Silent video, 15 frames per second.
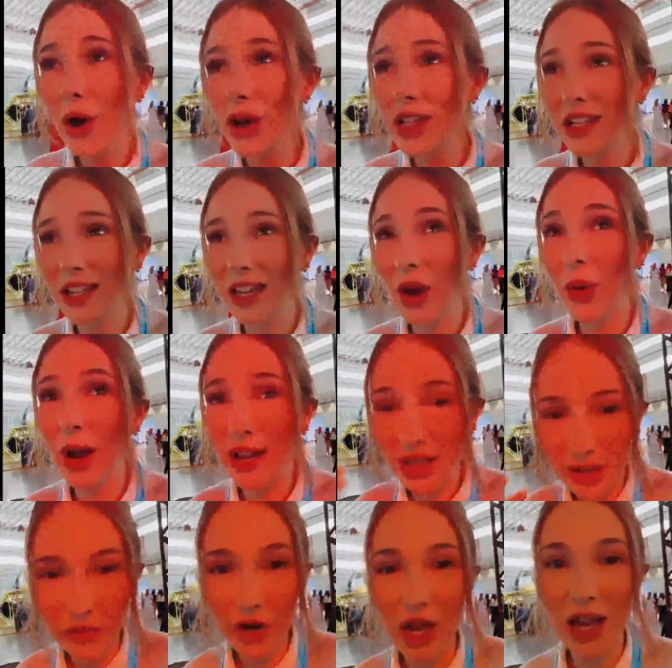coisa que eu
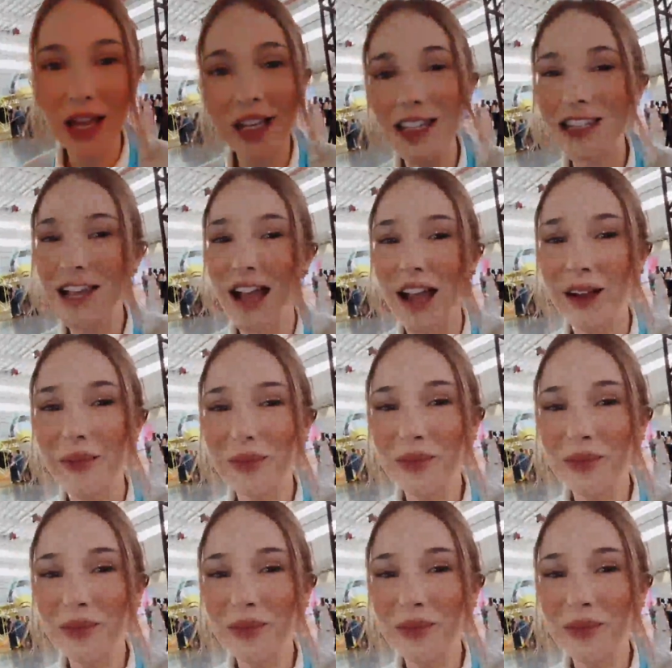ainda vou realizar.